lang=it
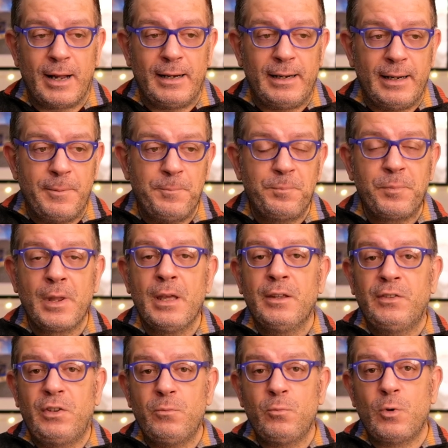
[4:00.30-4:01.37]
alle
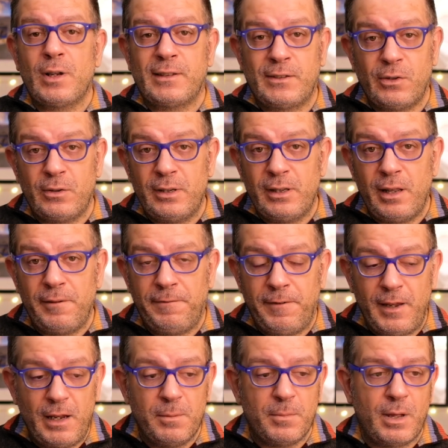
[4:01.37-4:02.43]
simulazioni dei
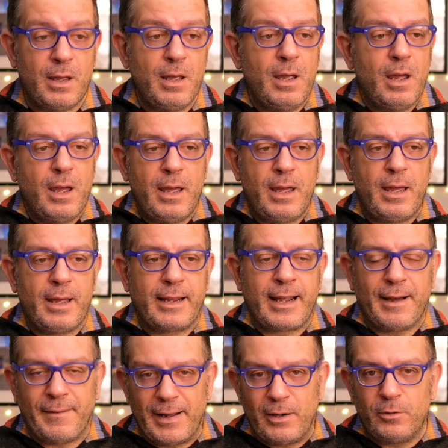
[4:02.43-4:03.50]
film eh,
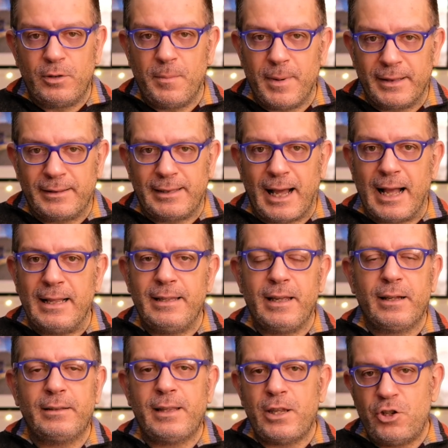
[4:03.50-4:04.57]
cavallo di
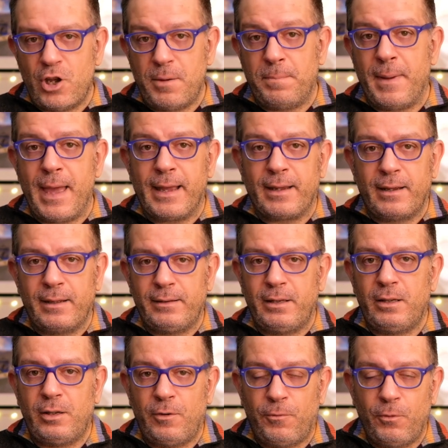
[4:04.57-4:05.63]
battaglia dei JPEG
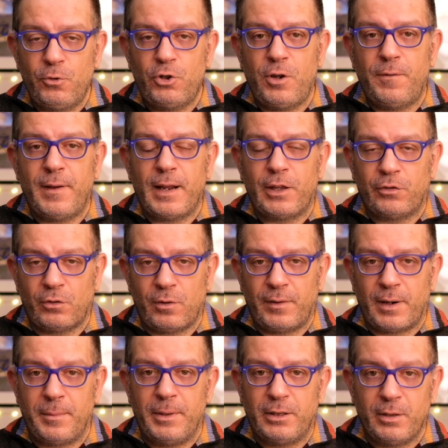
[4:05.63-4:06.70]
di, di Fujifilm che sono
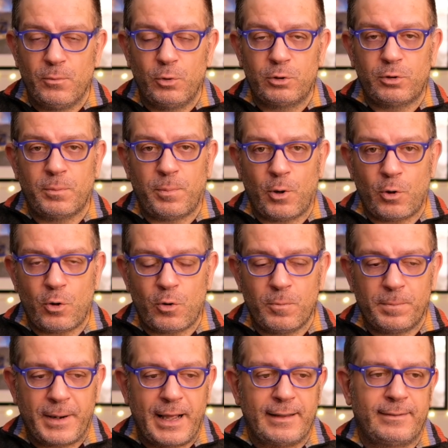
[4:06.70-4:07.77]
veramente molto poco
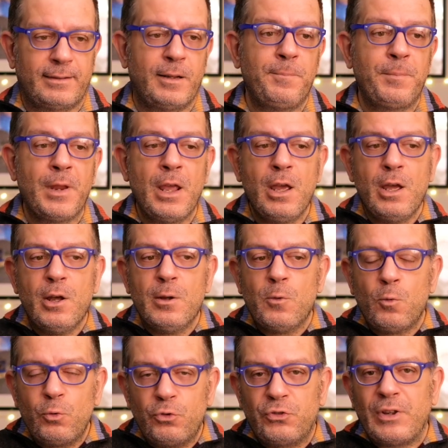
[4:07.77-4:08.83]
compresse
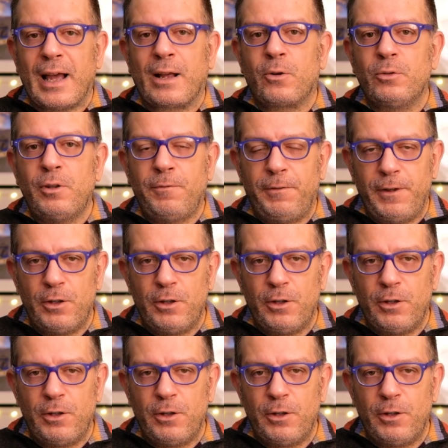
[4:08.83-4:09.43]
un sacco di,